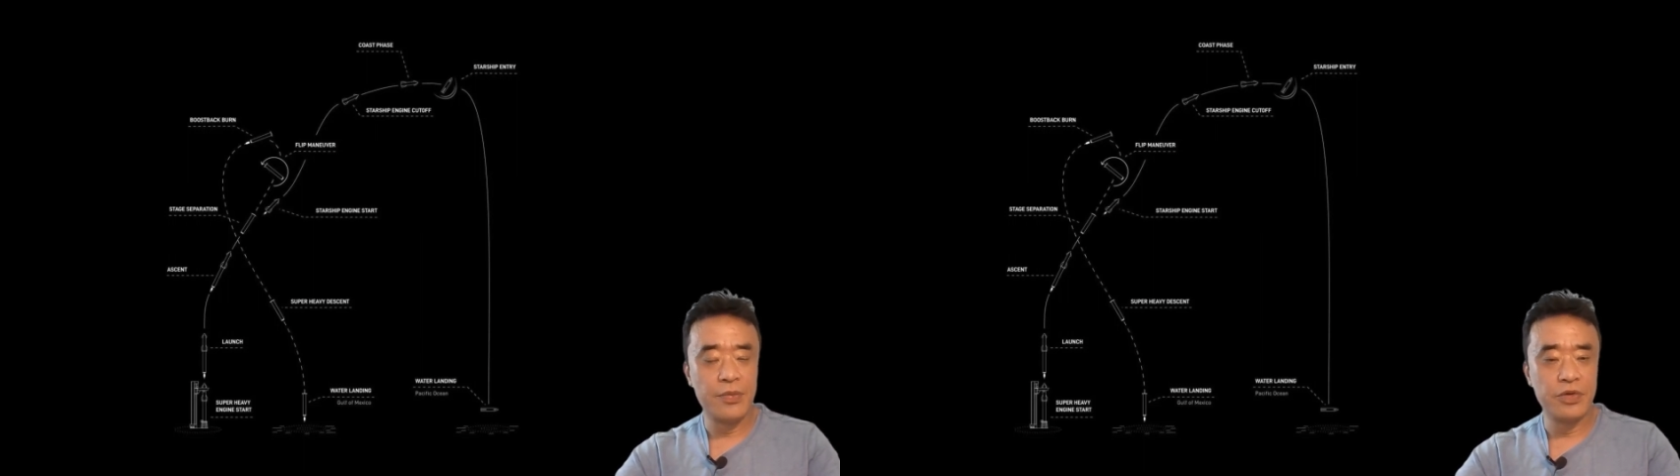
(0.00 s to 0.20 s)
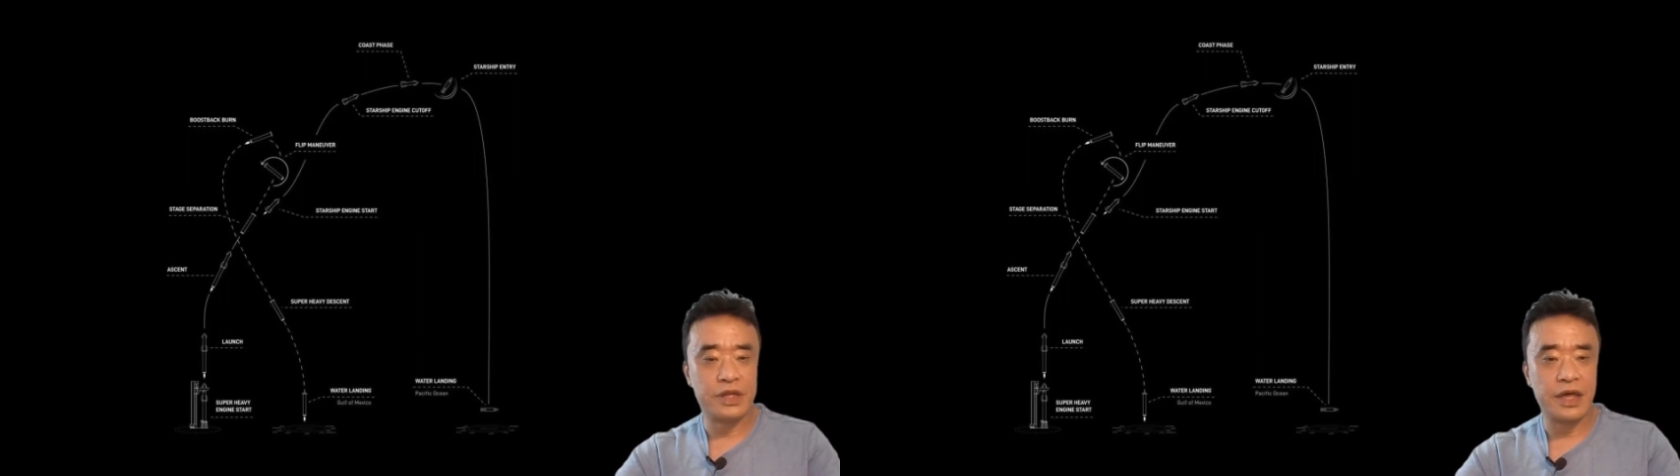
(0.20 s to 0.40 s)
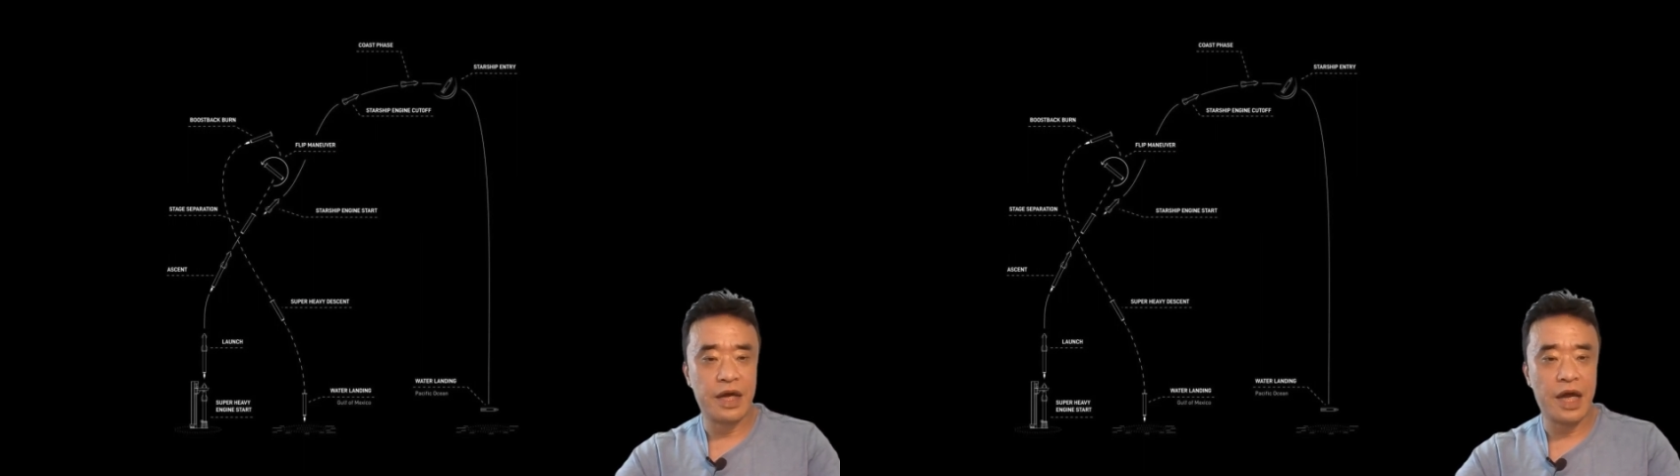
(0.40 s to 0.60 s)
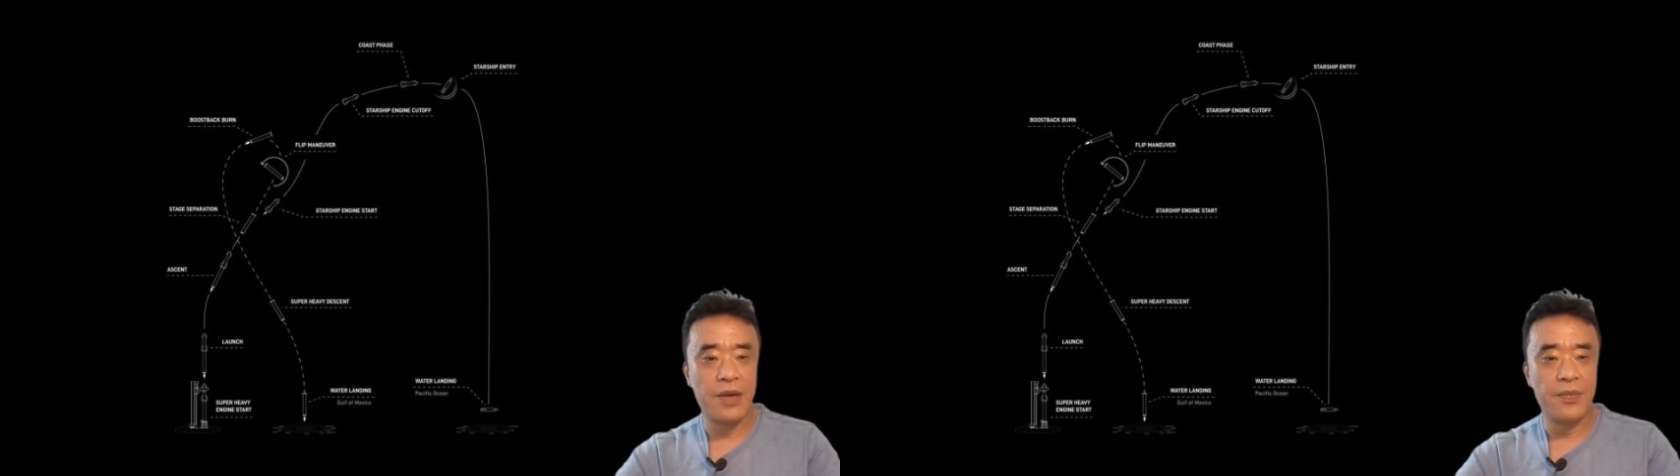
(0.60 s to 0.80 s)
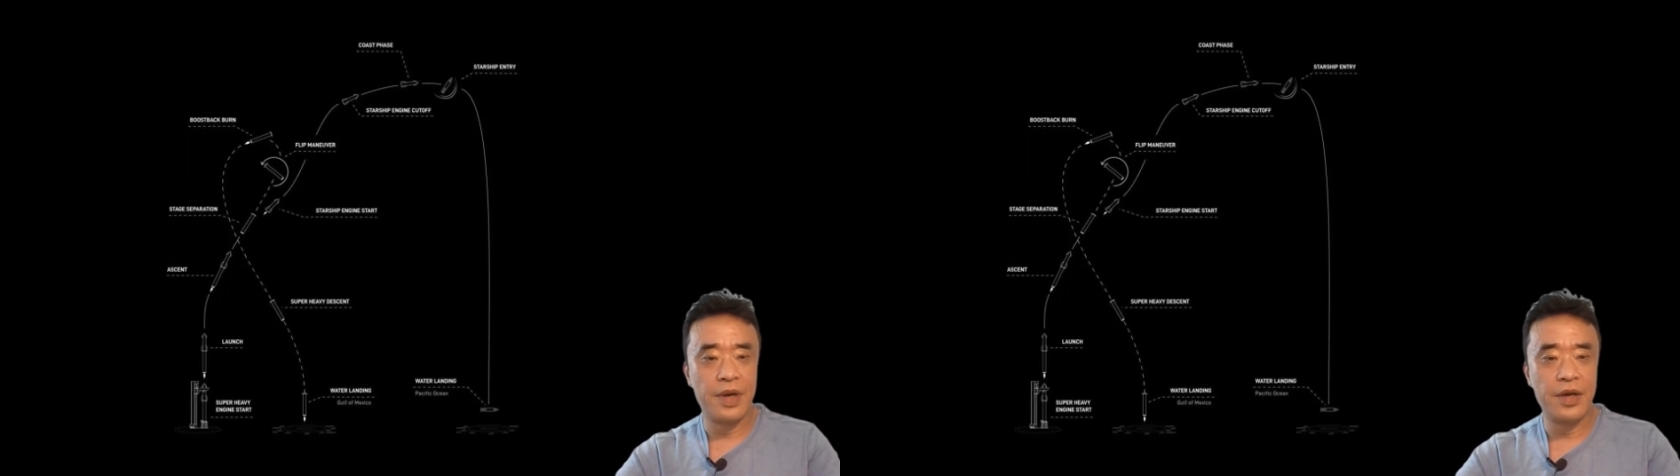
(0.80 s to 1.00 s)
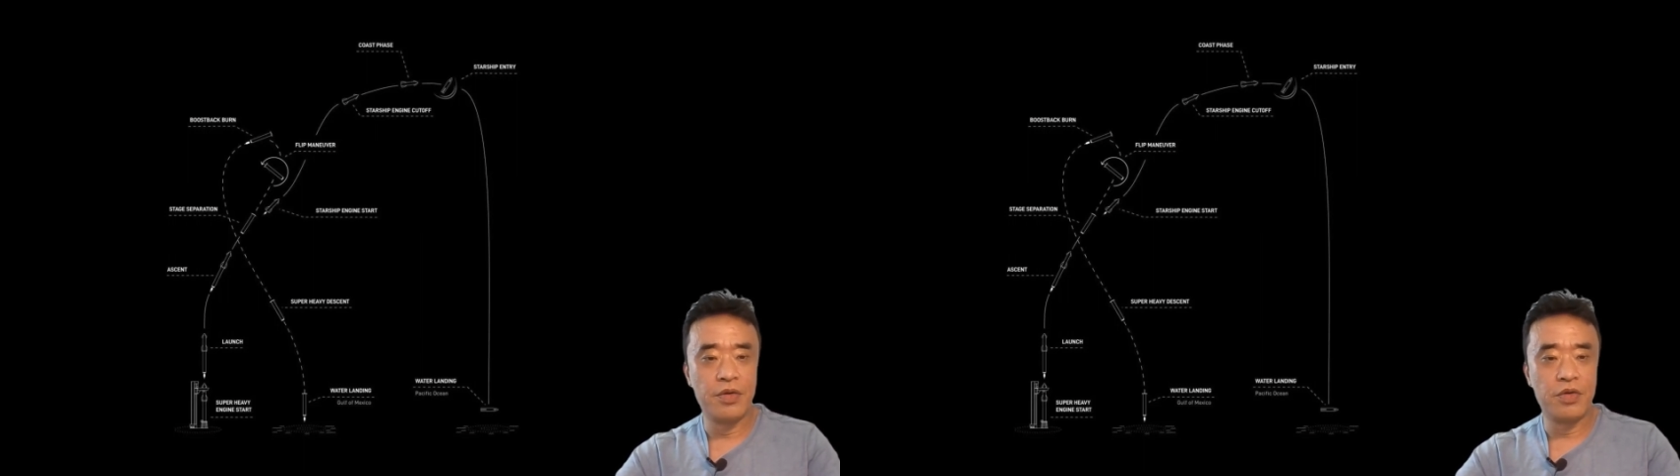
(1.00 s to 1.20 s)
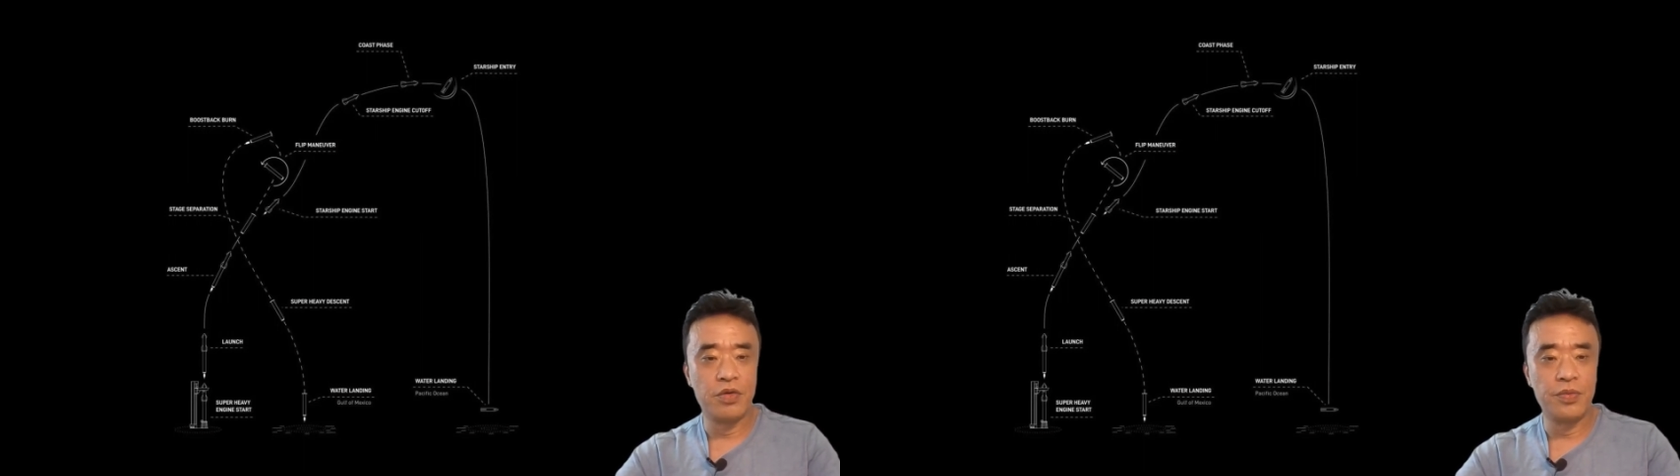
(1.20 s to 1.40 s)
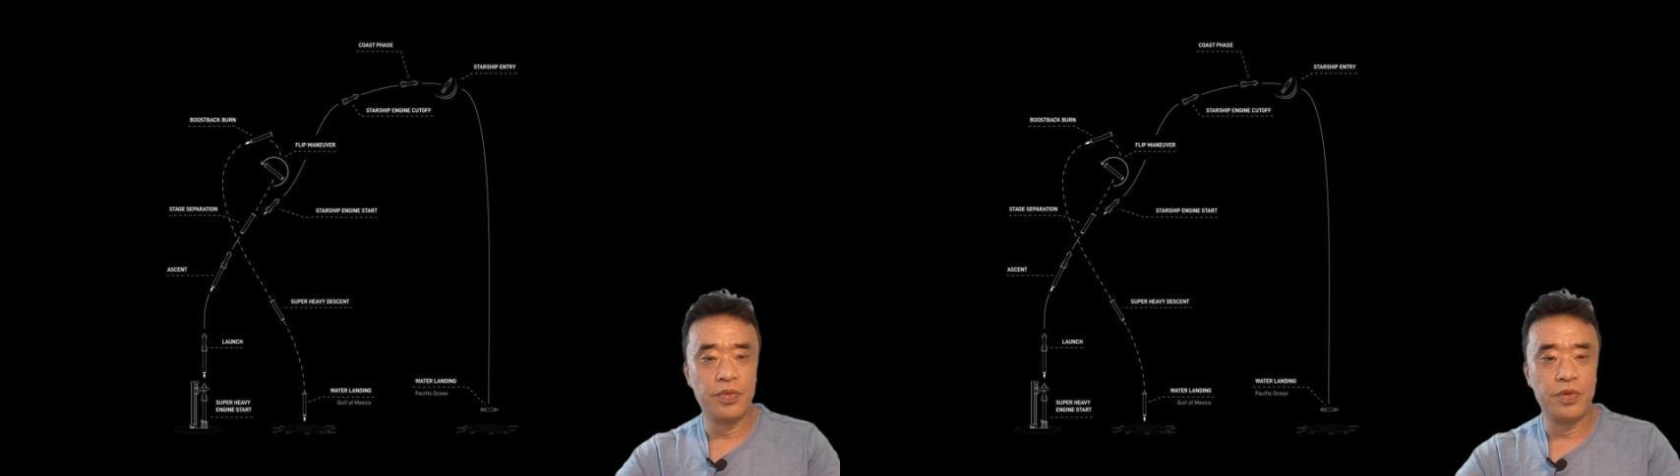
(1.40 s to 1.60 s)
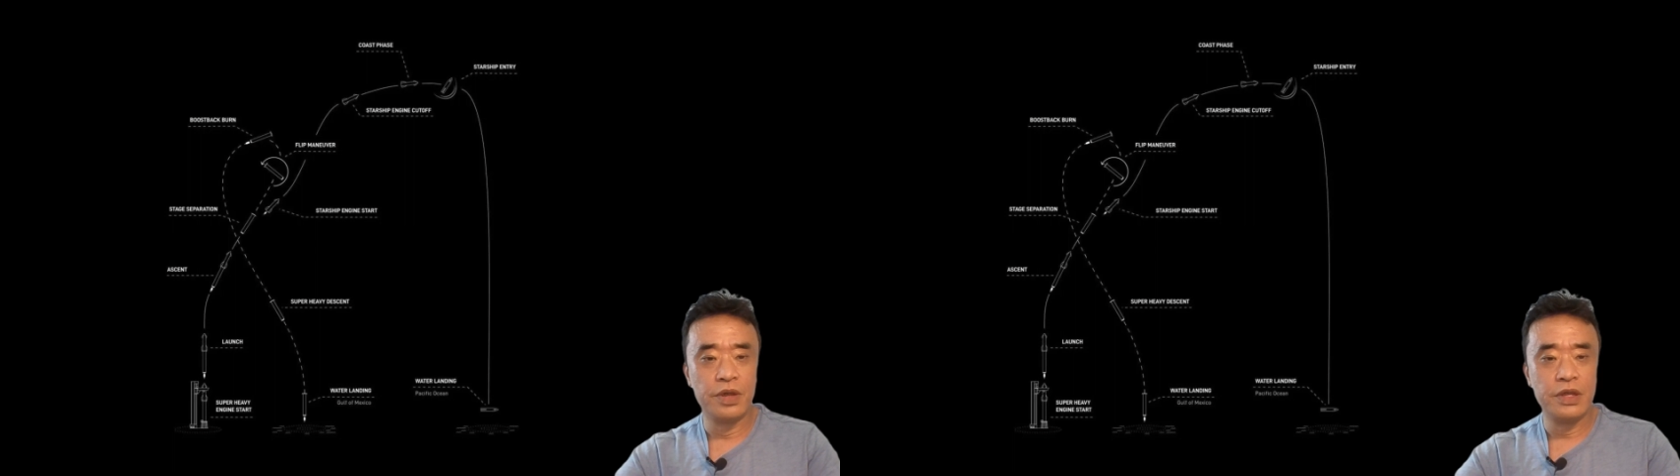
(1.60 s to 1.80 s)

目前还没有公布